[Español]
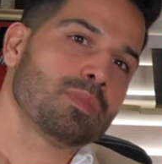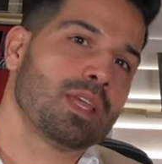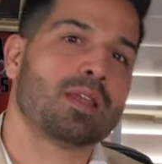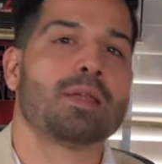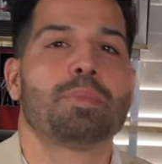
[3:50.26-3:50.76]

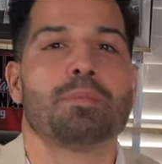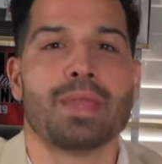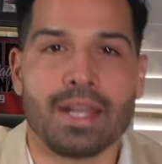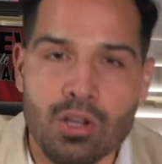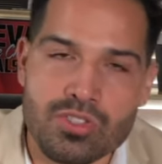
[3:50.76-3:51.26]
que en la
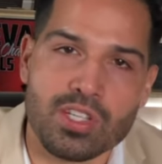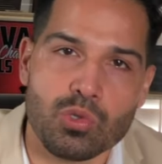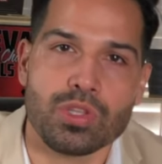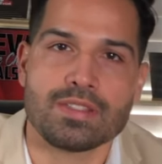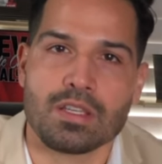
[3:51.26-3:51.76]
primera o
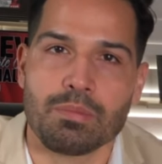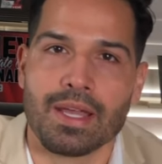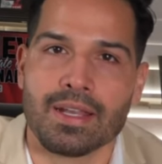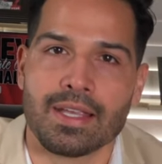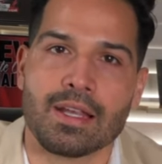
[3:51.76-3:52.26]
segunda
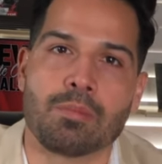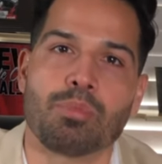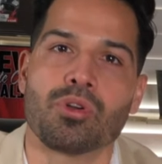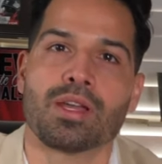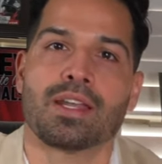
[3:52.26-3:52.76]
semana que la
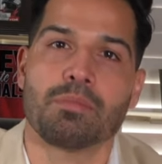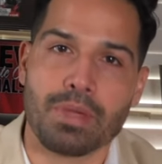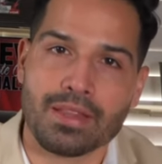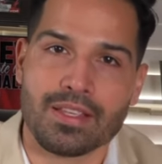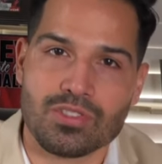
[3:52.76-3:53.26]
pongan en
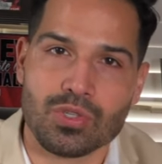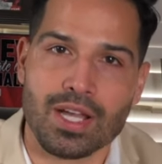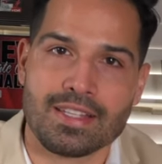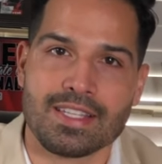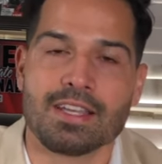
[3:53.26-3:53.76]
venta su
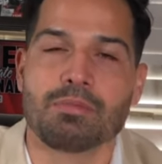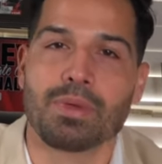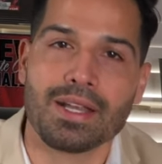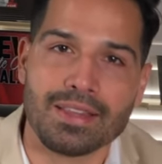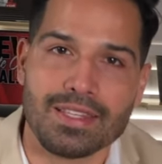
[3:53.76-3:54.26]
casa,
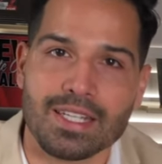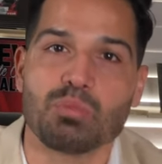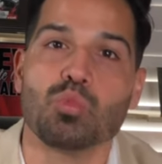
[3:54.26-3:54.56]
van a tener